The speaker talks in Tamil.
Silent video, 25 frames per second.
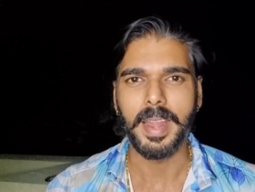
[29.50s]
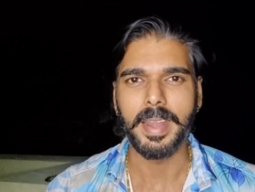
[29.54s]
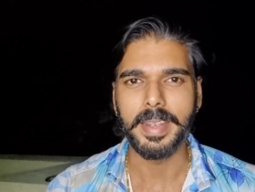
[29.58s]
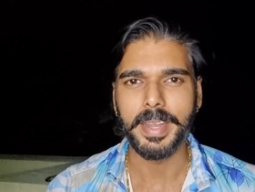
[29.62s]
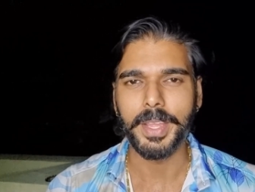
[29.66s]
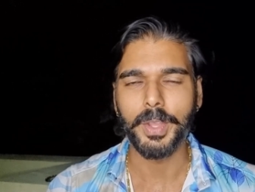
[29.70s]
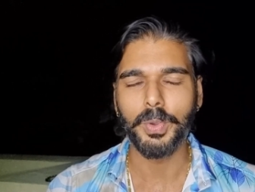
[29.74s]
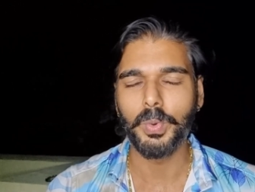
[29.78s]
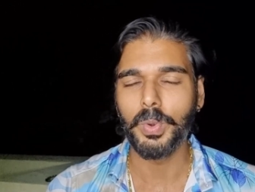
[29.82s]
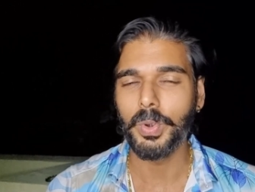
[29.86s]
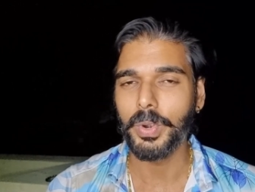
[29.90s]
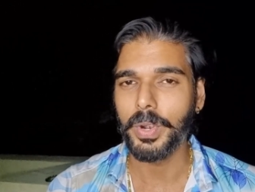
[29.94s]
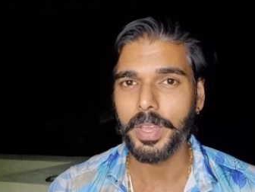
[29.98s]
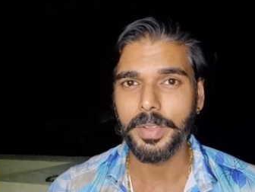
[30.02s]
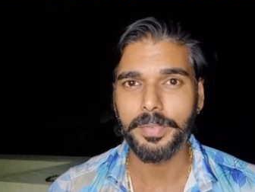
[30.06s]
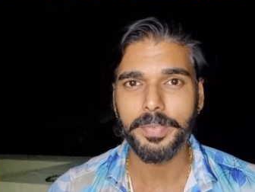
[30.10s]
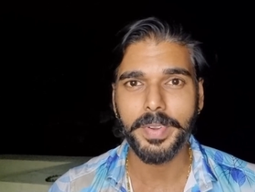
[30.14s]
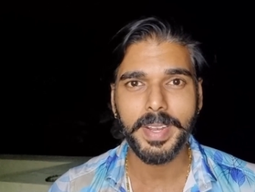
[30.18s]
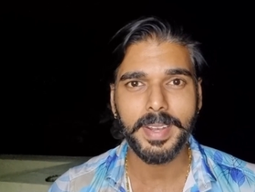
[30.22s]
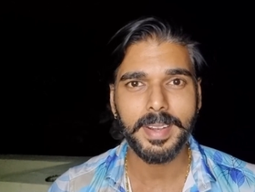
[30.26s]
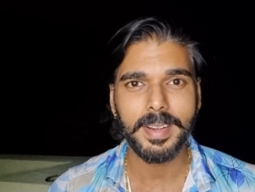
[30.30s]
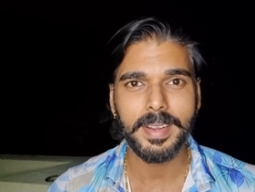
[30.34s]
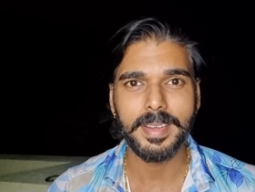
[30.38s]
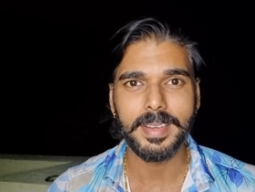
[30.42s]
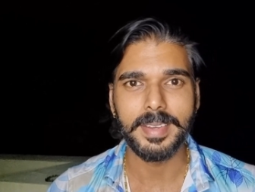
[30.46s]
அண்ட் இவங்களுடைய
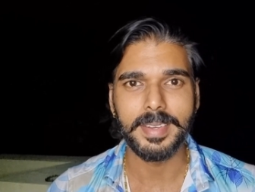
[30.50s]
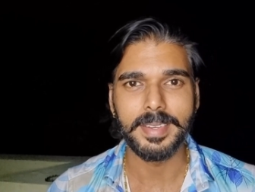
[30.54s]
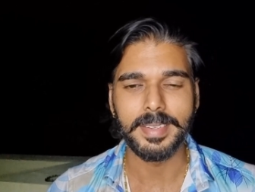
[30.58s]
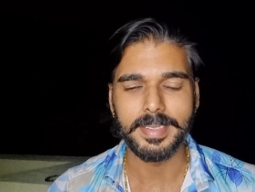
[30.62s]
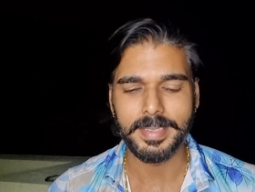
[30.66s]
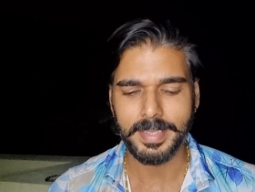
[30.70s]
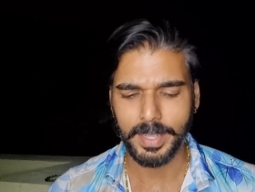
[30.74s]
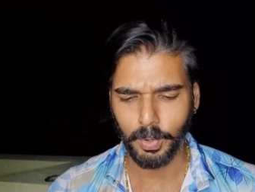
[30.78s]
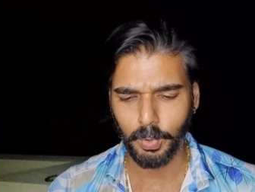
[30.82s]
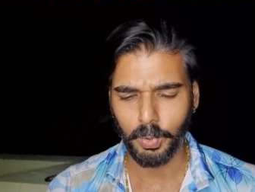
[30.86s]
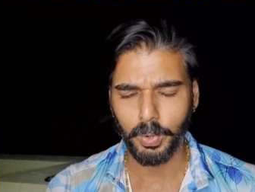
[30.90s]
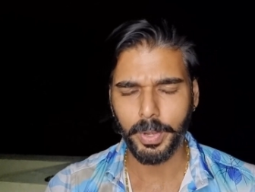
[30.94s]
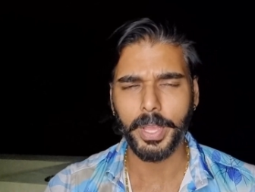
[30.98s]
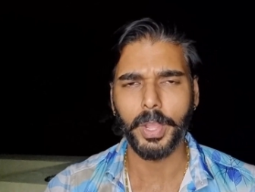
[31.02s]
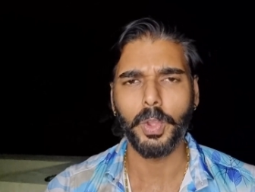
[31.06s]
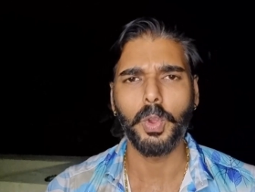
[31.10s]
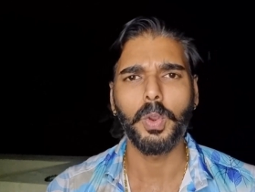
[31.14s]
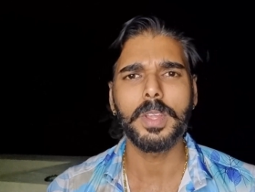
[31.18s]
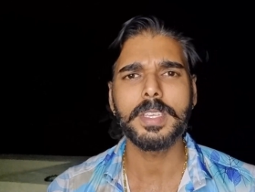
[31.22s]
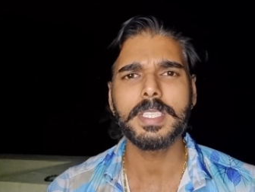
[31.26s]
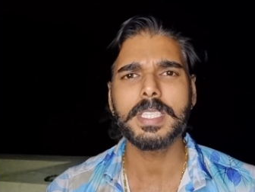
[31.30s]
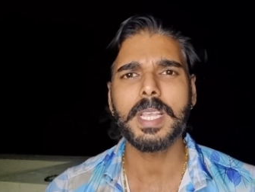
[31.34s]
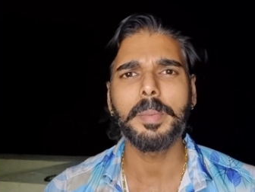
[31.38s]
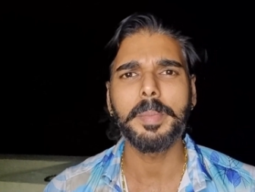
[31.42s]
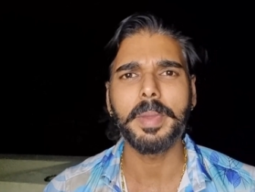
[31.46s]
வீட்டில் தங்களுடைய
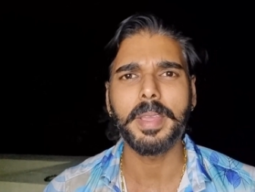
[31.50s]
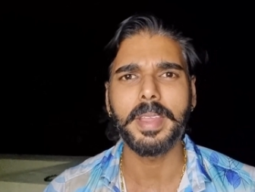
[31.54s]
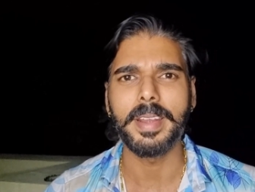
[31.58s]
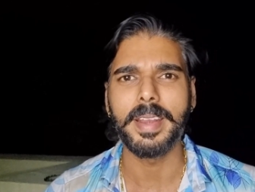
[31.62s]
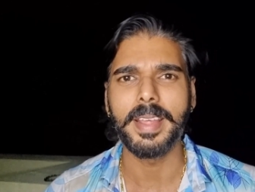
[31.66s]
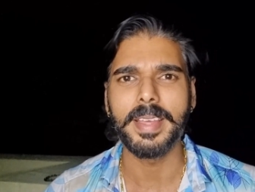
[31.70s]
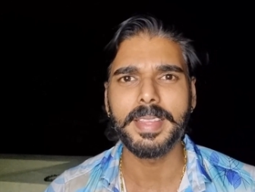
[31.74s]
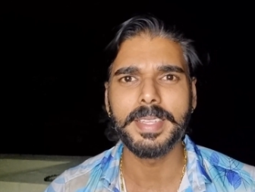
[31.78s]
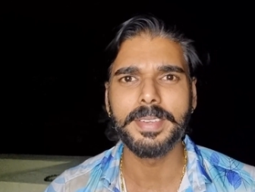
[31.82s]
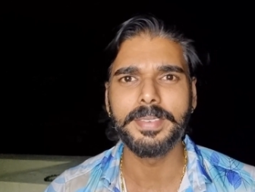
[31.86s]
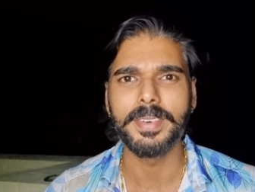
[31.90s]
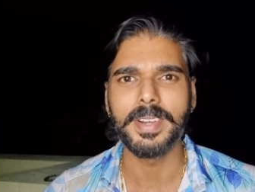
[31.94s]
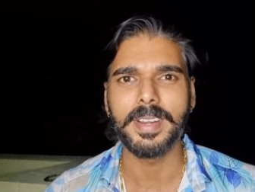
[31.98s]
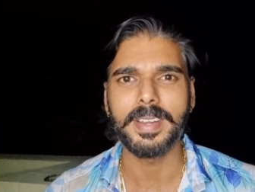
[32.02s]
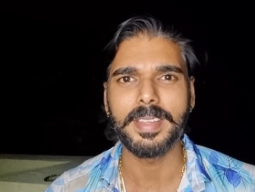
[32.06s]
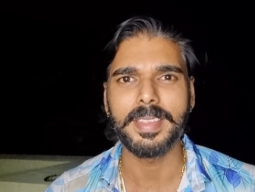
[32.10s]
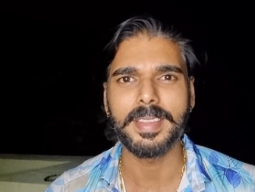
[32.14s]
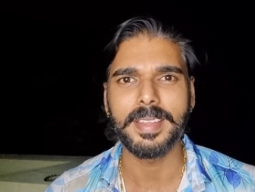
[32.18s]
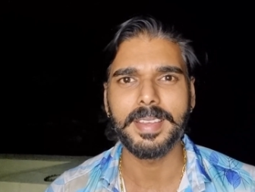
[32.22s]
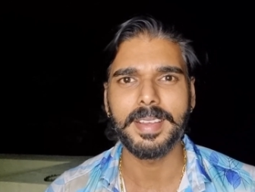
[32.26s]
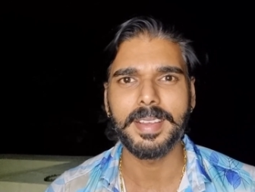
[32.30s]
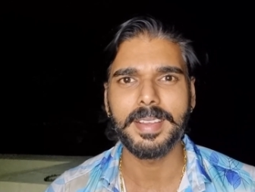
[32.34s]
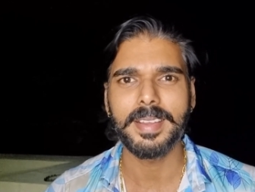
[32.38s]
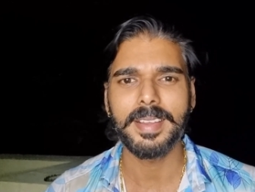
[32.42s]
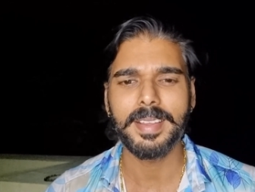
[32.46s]
குலசாமிக்கு நேர்ந்து
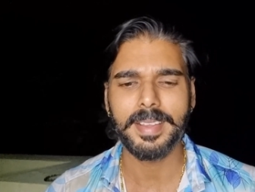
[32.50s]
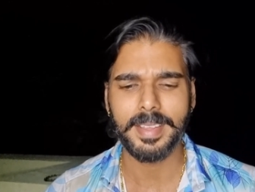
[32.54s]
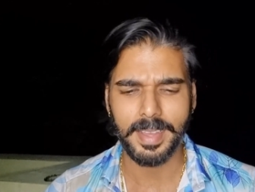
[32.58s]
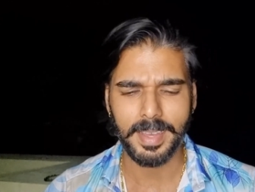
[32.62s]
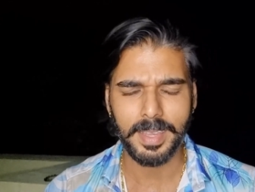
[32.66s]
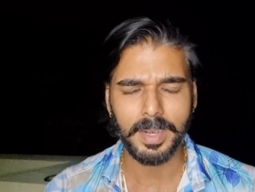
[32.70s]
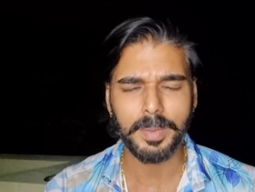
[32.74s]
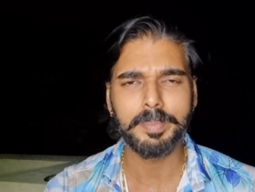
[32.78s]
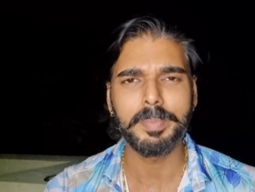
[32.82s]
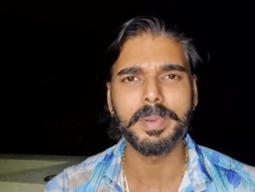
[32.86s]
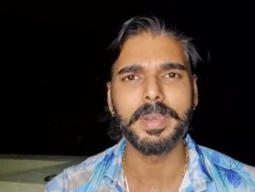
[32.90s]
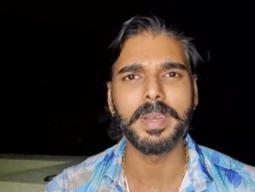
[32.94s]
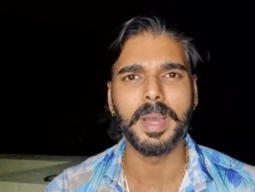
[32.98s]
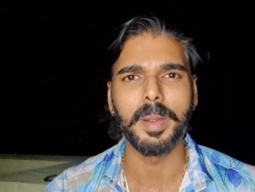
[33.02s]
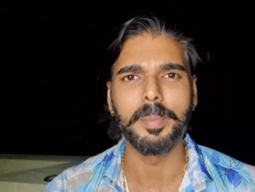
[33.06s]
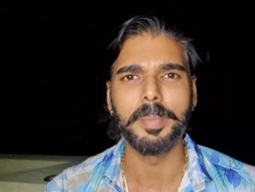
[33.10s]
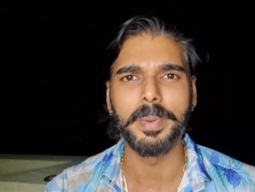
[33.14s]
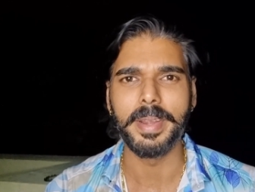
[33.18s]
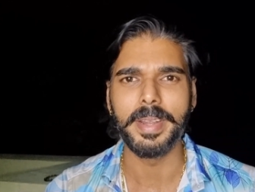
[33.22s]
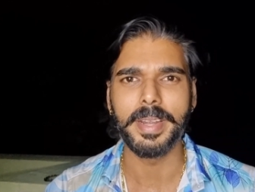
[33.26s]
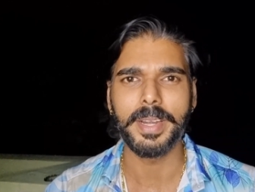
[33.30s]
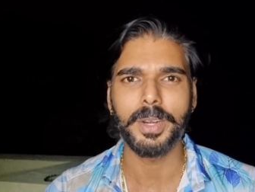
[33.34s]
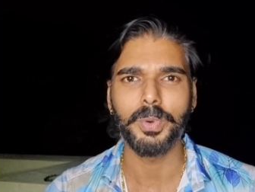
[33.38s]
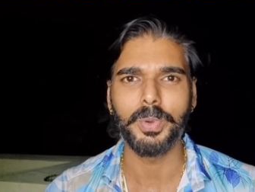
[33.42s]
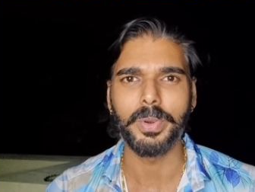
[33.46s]
விட்டுறதுக்காக கருப்பு
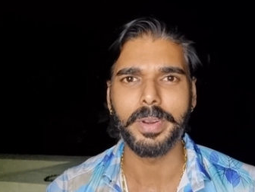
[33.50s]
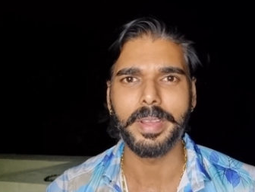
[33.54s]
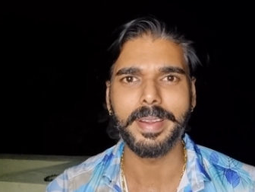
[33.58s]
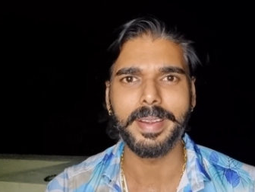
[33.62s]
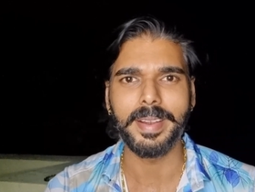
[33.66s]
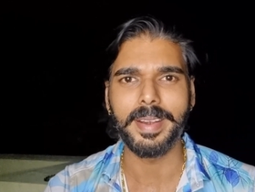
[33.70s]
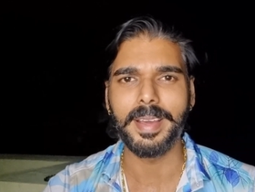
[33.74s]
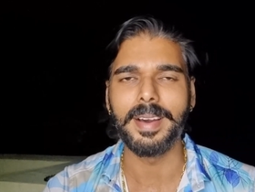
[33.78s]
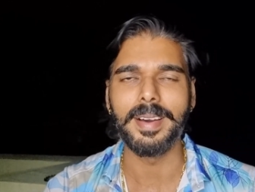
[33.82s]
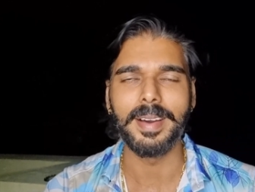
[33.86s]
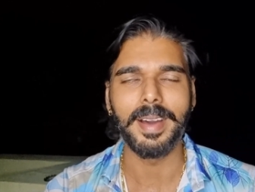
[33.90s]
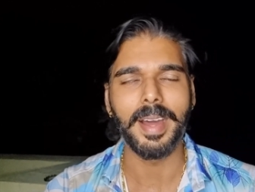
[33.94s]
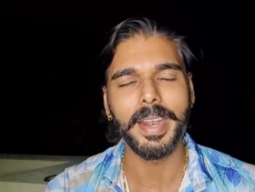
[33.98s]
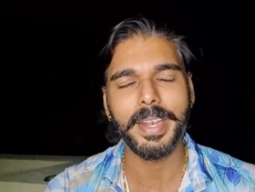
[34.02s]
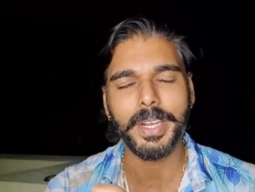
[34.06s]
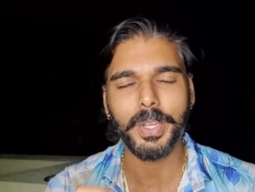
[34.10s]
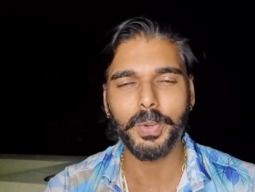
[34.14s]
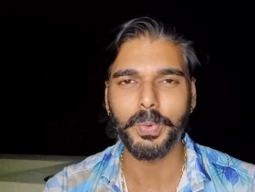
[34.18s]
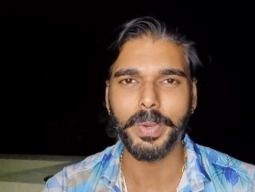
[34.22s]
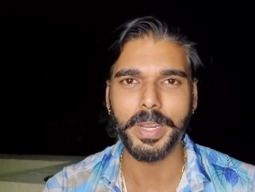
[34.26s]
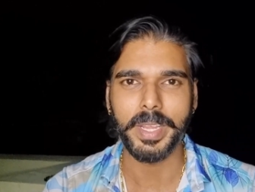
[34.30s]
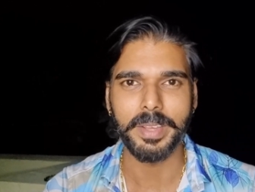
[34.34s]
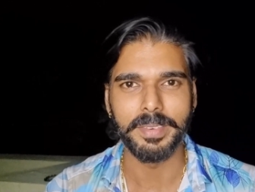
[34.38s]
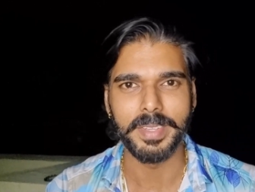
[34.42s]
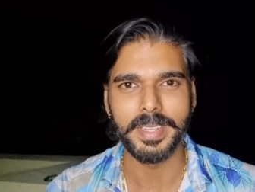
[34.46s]
அப்படின்ற ஒரு கிடா
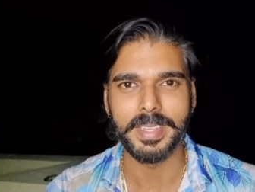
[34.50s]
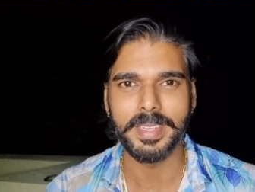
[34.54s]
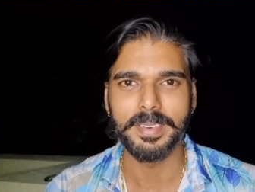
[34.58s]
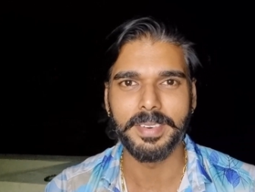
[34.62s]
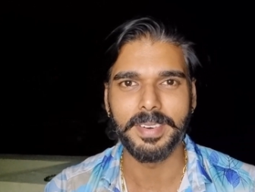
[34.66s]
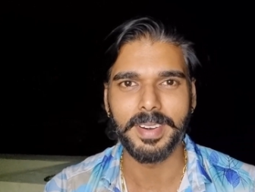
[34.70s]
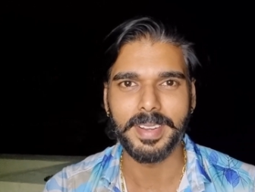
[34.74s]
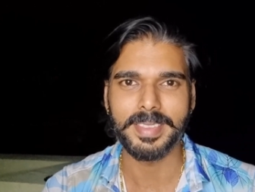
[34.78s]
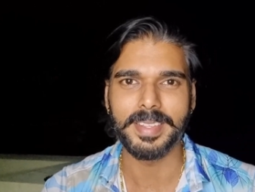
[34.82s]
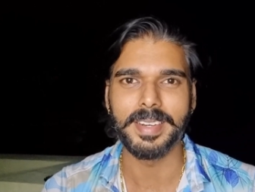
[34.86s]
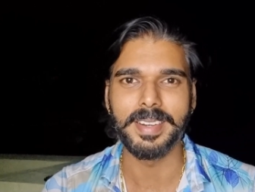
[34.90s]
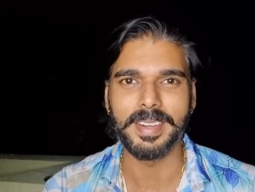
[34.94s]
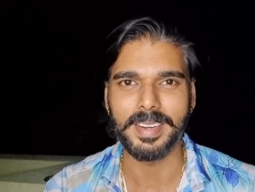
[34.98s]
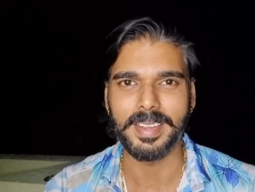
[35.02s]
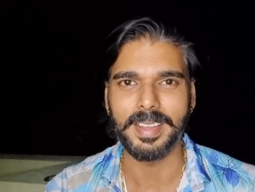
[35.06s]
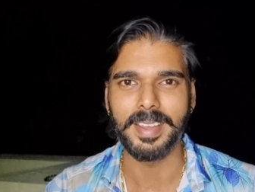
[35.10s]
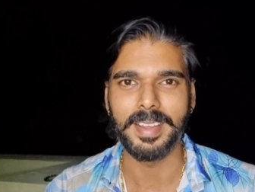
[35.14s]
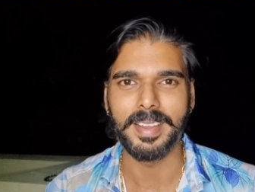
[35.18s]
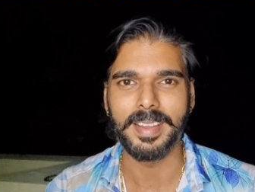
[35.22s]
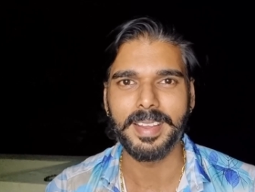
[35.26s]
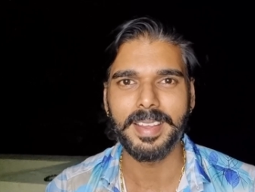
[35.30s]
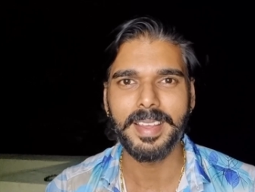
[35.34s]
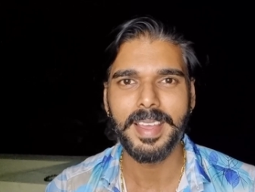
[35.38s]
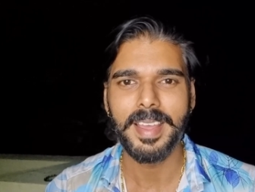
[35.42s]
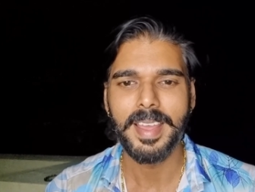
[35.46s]
ஆட்டுக்குட்டியை வந்து வளர்த்துட்டு
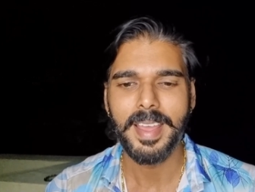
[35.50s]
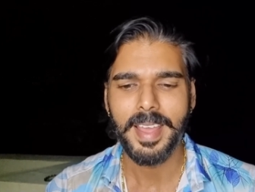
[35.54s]
இருக்காங்க